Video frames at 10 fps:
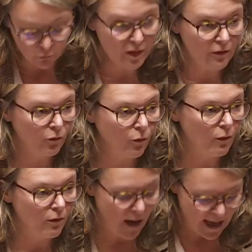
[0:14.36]
Nous
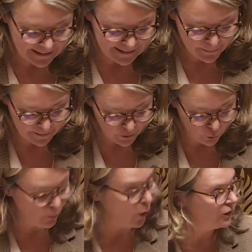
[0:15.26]
avons euh, accepté
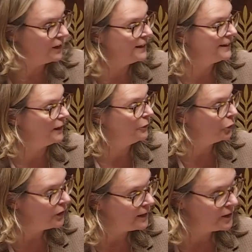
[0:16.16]
de porter cette
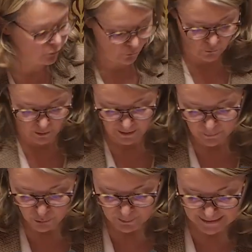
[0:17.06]
vocation euh,
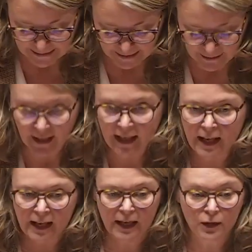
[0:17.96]
républicaine
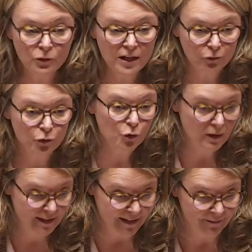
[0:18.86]
et nous avons
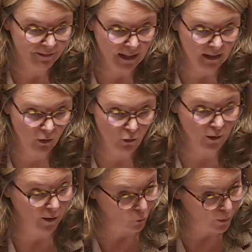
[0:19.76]
choisi d'être euh,
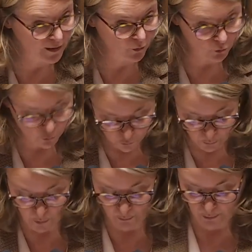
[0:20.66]
les représentants du
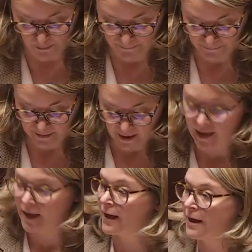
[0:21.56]
peuple.
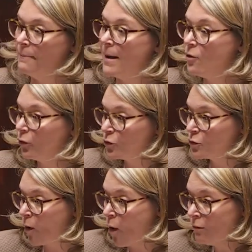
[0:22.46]

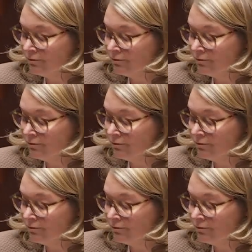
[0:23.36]
Malheureusement,